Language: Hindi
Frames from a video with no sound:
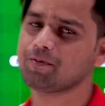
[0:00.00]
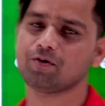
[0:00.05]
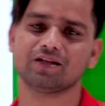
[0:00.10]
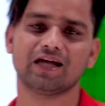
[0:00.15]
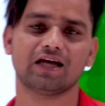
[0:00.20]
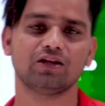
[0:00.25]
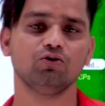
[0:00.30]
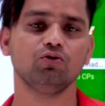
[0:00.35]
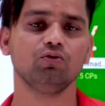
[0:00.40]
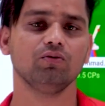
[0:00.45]
आपको
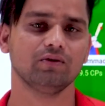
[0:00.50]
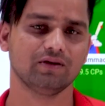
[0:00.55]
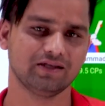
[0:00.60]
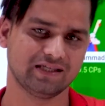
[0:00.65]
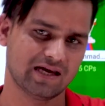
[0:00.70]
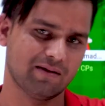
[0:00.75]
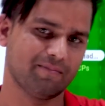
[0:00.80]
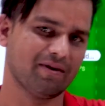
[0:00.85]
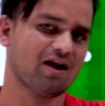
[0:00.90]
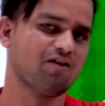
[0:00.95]
बता दूँ
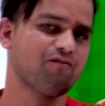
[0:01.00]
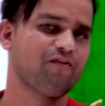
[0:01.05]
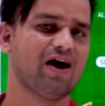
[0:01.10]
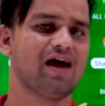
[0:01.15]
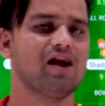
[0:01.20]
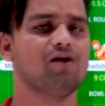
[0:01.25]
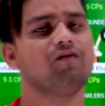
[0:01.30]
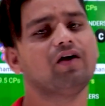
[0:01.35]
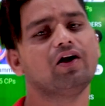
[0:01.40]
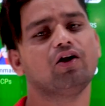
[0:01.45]
ये मेरा
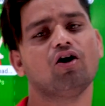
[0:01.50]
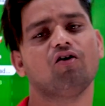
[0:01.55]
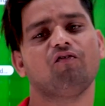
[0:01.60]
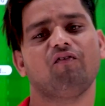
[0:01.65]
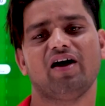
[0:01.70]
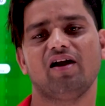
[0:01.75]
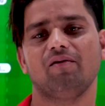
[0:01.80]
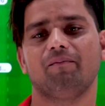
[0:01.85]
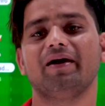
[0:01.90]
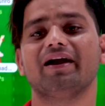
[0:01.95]
फाइनल वीडियो
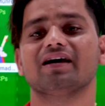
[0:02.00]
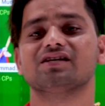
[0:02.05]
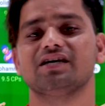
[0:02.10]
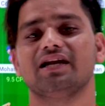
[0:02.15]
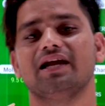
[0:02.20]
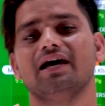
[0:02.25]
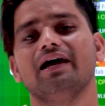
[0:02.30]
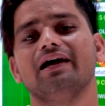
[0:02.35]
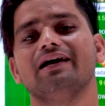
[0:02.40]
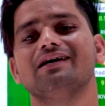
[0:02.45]
फाइनल
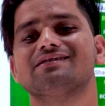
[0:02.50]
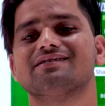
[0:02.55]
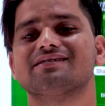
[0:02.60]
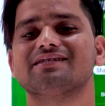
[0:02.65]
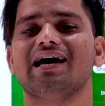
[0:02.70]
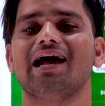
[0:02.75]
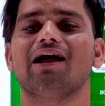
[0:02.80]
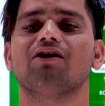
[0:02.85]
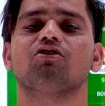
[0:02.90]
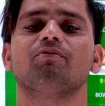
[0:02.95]
प्रिडिक्शन है
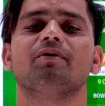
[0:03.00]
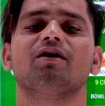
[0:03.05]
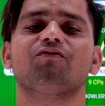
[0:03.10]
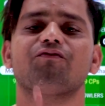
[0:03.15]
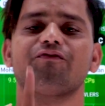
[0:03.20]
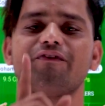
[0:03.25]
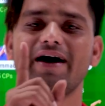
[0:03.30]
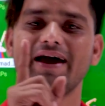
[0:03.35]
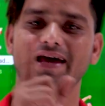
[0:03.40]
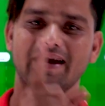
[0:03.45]
इसके अलावा जो मेरी
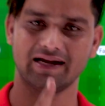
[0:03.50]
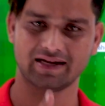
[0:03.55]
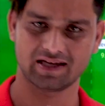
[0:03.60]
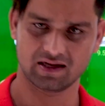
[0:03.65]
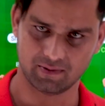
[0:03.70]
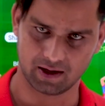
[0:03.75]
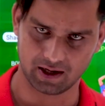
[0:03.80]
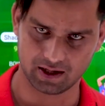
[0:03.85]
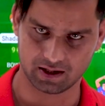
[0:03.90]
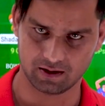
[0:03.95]
फाइनल
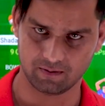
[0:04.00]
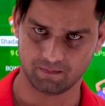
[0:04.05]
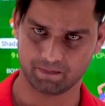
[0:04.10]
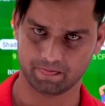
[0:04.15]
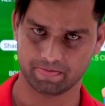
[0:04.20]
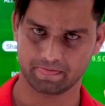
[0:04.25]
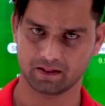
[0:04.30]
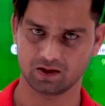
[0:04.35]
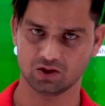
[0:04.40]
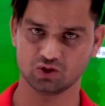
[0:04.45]
टीम आएगी
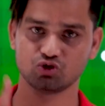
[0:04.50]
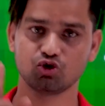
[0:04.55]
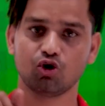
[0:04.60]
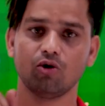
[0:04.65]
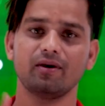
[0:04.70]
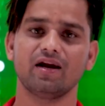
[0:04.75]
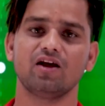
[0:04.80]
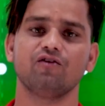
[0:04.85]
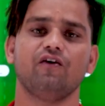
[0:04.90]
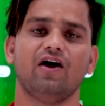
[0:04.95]

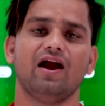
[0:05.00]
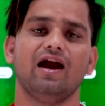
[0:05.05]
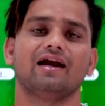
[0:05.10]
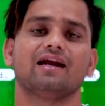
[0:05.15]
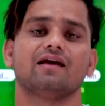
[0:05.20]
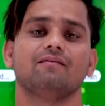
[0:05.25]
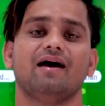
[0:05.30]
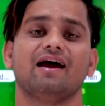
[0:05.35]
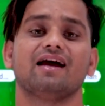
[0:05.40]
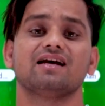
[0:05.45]
जो मेरी फाइनल
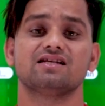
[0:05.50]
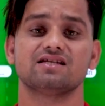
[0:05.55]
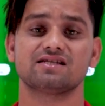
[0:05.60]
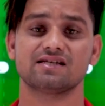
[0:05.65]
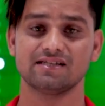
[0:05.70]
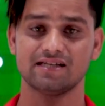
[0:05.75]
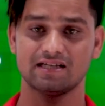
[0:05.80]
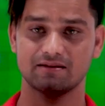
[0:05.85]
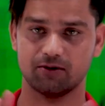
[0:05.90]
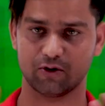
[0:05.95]
टीम आएगी
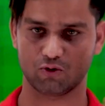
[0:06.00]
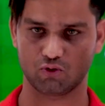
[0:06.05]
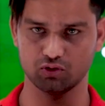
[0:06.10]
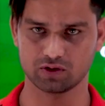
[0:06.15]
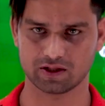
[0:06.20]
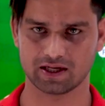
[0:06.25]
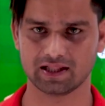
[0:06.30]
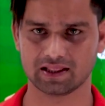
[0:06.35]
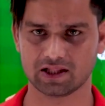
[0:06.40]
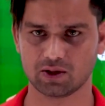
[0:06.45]
जिसके साथ मैं
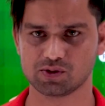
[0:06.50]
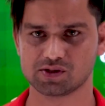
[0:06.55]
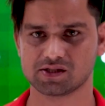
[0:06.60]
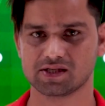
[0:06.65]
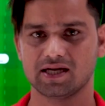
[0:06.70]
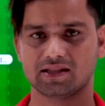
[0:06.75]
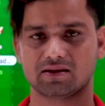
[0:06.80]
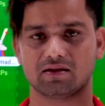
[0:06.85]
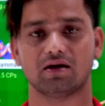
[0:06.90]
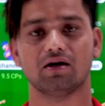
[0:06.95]
खुद खेलता हूँ जिसके
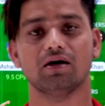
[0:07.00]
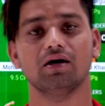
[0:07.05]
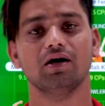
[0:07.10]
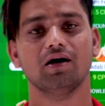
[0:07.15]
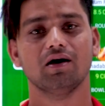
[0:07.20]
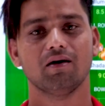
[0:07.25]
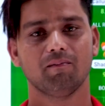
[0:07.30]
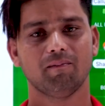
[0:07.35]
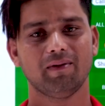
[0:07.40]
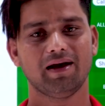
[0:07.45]
साथ
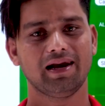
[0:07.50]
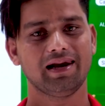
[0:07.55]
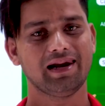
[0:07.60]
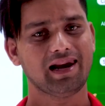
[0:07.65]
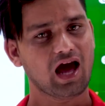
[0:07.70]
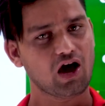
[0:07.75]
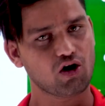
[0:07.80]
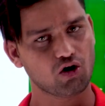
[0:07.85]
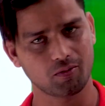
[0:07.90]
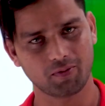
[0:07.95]
मैं
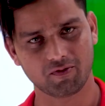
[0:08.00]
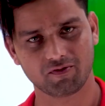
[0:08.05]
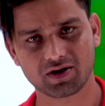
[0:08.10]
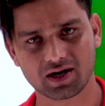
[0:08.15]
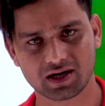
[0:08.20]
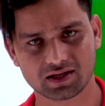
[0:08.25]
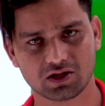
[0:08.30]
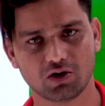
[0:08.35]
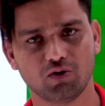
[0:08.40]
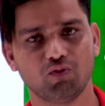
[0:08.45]
लाखों रुपये विन
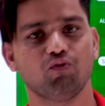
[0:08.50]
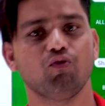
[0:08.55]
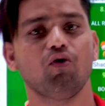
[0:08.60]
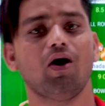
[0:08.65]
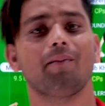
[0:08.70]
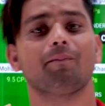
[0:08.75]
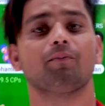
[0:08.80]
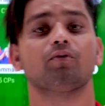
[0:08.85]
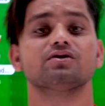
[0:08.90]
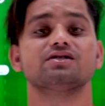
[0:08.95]
करता हूँ वो
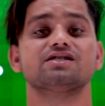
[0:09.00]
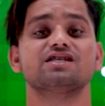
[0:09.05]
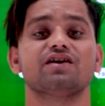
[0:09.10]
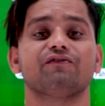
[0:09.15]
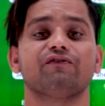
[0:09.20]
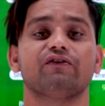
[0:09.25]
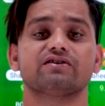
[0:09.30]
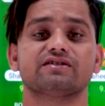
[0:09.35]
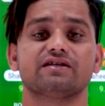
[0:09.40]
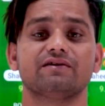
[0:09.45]
आपको
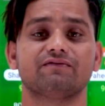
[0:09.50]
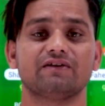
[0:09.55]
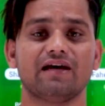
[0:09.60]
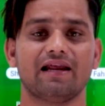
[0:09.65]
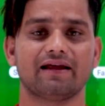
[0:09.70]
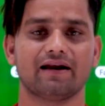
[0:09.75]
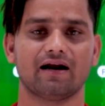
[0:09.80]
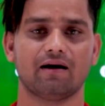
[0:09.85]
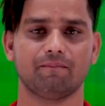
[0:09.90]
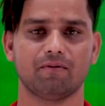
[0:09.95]
सिर्फ और सिर्फ
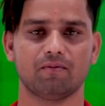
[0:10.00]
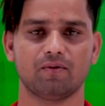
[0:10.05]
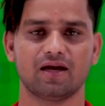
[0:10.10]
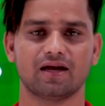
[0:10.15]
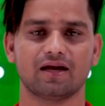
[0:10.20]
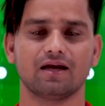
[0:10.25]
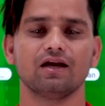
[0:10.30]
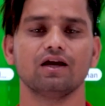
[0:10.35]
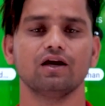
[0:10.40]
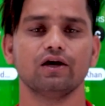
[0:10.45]
टेलीग्राम पर
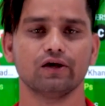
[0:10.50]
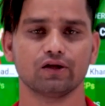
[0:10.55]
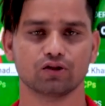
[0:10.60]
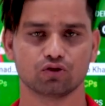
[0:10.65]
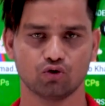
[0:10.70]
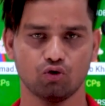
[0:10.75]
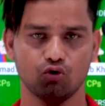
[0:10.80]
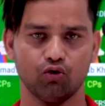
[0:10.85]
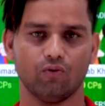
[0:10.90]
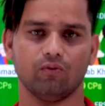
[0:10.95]
मिलेगी
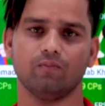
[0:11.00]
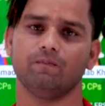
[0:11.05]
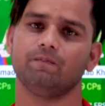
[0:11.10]
तो